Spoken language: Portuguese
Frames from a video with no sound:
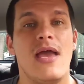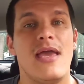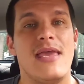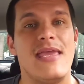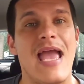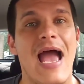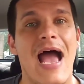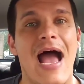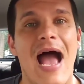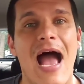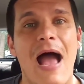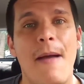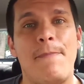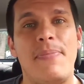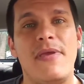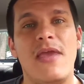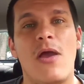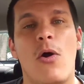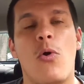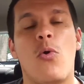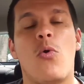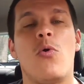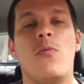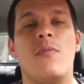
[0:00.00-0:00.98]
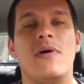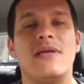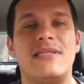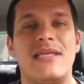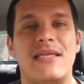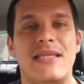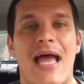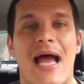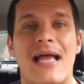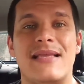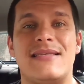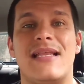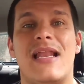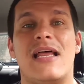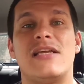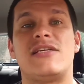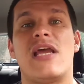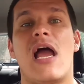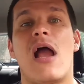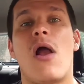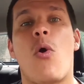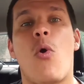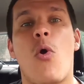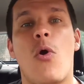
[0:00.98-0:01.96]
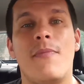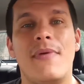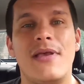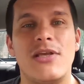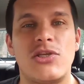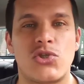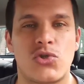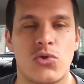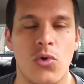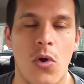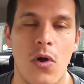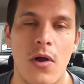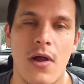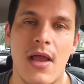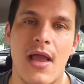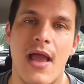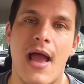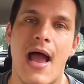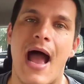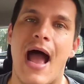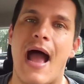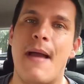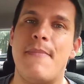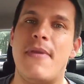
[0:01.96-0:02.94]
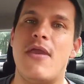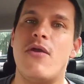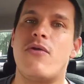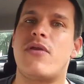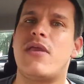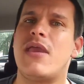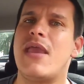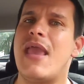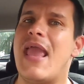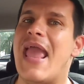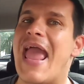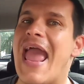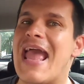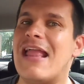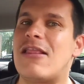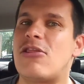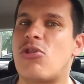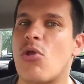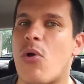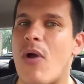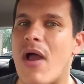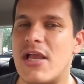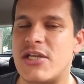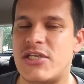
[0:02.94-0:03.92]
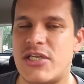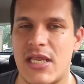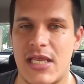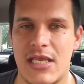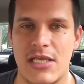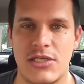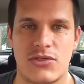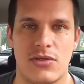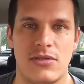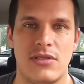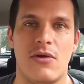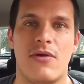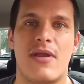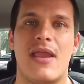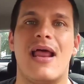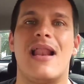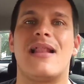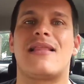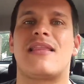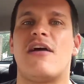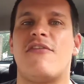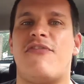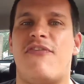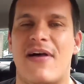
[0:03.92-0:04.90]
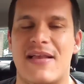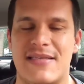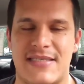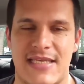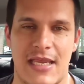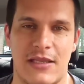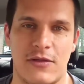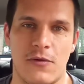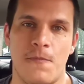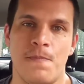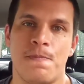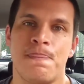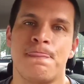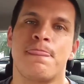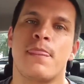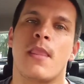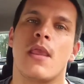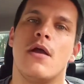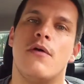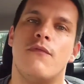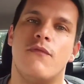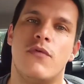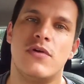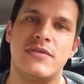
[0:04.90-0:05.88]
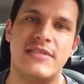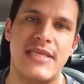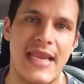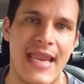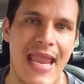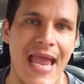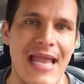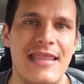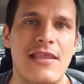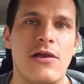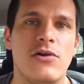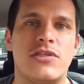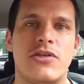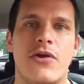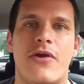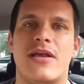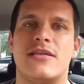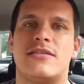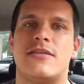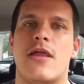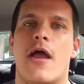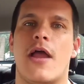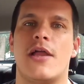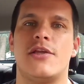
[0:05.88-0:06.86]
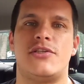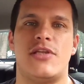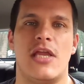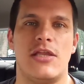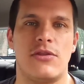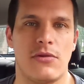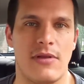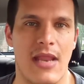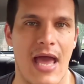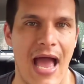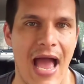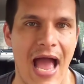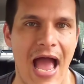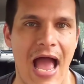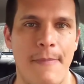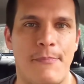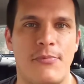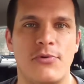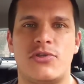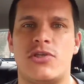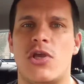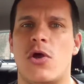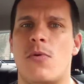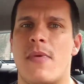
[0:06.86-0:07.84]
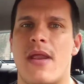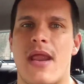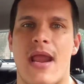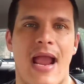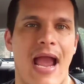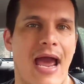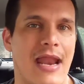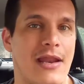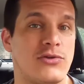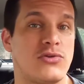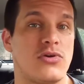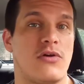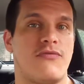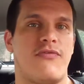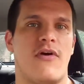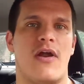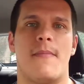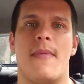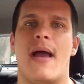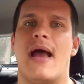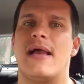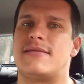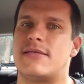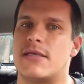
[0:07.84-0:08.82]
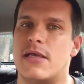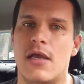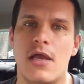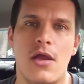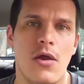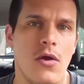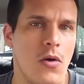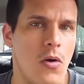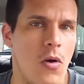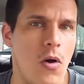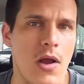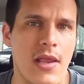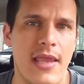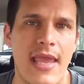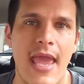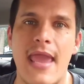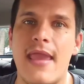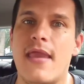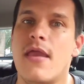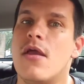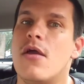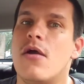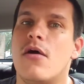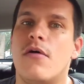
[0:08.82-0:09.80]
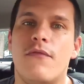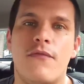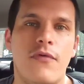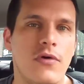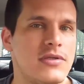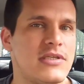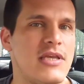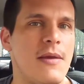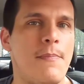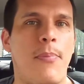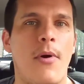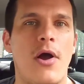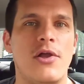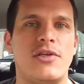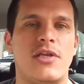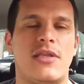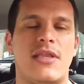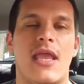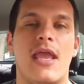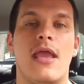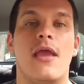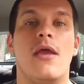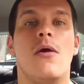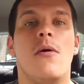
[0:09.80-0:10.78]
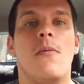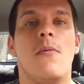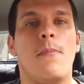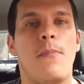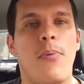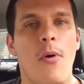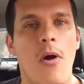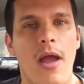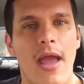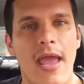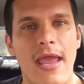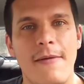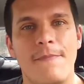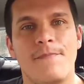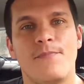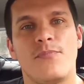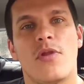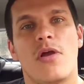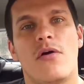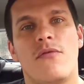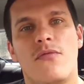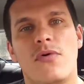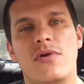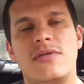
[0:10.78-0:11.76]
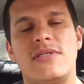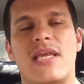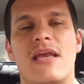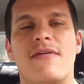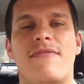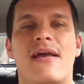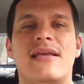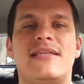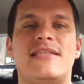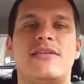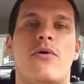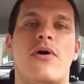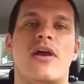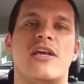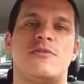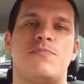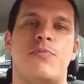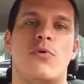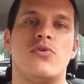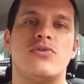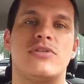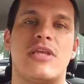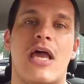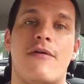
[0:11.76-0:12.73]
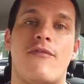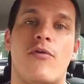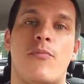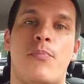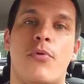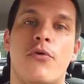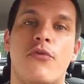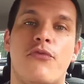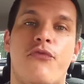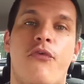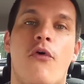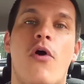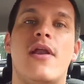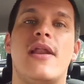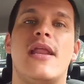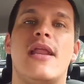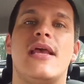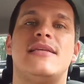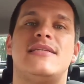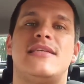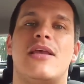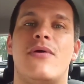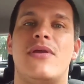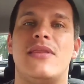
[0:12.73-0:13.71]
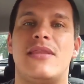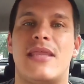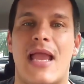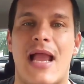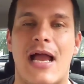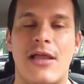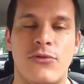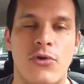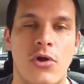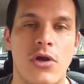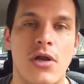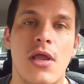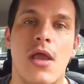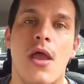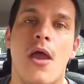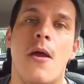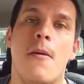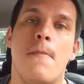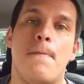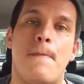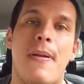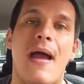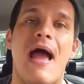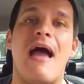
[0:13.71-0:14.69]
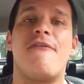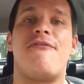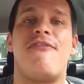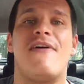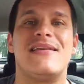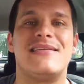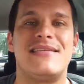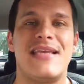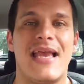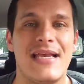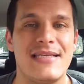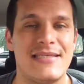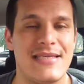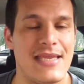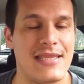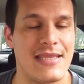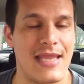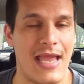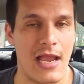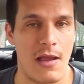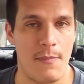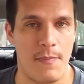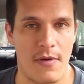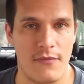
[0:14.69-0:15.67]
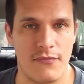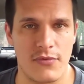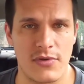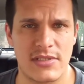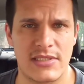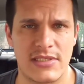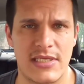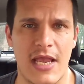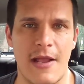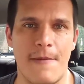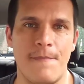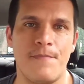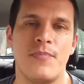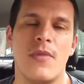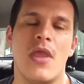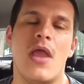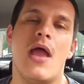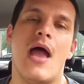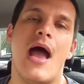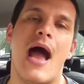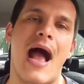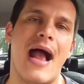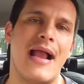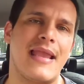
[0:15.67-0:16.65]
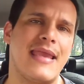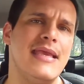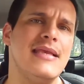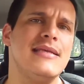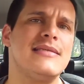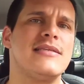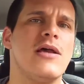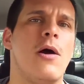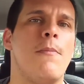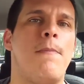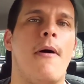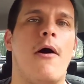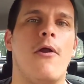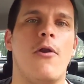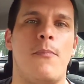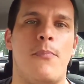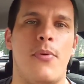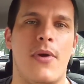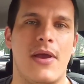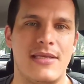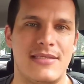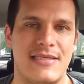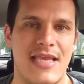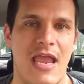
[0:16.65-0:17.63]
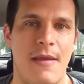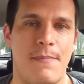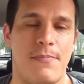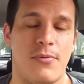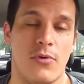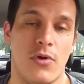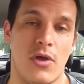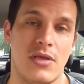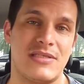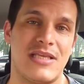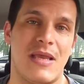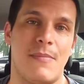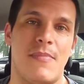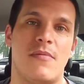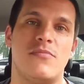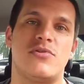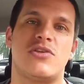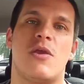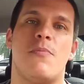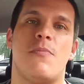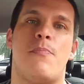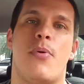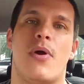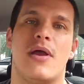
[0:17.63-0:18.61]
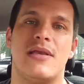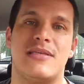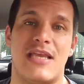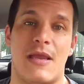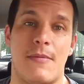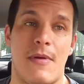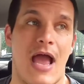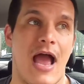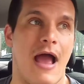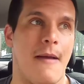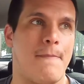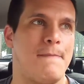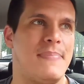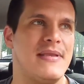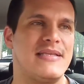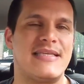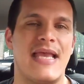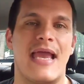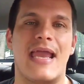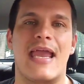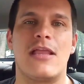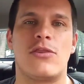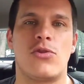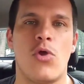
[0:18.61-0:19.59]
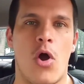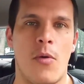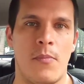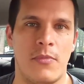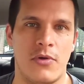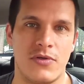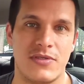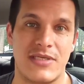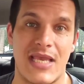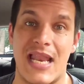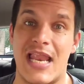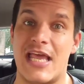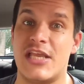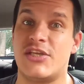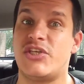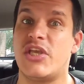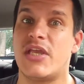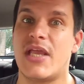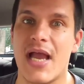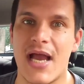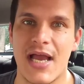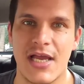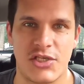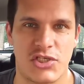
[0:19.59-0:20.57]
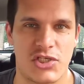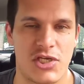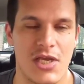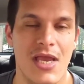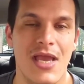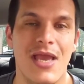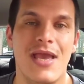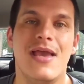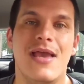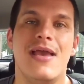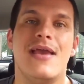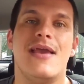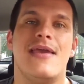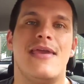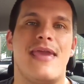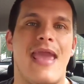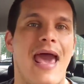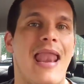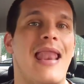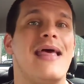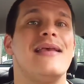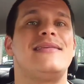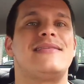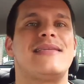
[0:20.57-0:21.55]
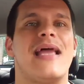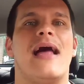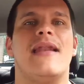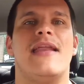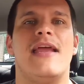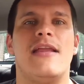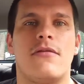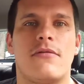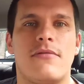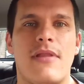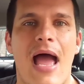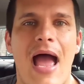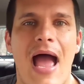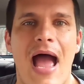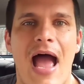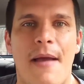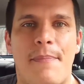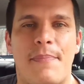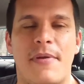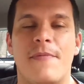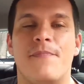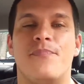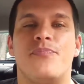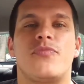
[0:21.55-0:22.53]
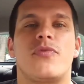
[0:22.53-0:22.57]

E a Rappi em algumas cidades ela já começou a meio que retroagir isso. Então o que ela está fazendo? Você quer ter o seu restaurante dentro da RAP, o seu mercado, a sua farmácia? Ok, você pode ter. Porém, você vai ser o responsável por fornecer o entregador para fazer essa entrega para você. Aqui em São Paulo, por exemplo, nós sabemos que, por exemplo, a pizzaria Domino's, ela é gigante e ela está dentro da RAP.